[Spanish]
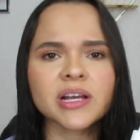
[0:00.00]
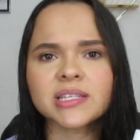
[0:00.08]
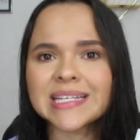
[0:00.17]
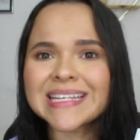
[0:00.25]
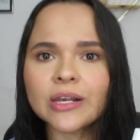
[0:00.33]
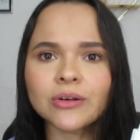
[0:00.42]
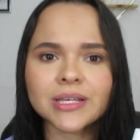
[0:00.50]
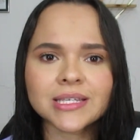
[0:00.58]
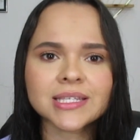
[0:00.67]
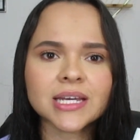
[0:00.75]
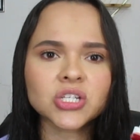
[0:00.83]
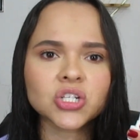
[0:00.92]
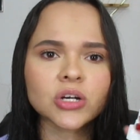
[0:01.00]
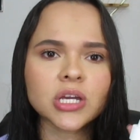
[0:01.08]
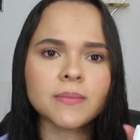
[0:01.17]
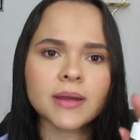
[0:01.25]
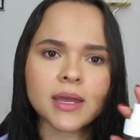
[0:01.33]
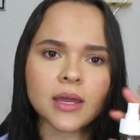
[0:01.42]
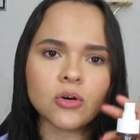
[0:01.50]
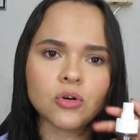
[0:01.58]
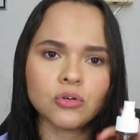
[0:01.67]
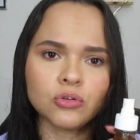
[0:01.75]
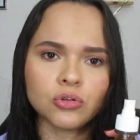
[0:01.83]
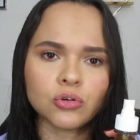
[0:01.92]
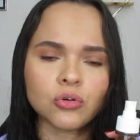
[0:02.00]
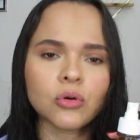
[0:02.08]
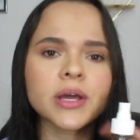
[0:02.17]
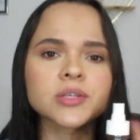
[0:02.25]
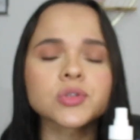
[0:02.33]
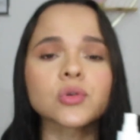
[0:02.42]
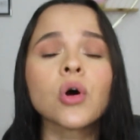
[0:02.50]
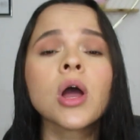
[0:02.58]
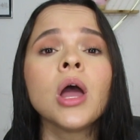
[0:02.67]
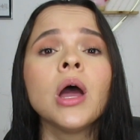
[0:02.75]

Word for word: ese ya lo desecho y me quedo con todo esto.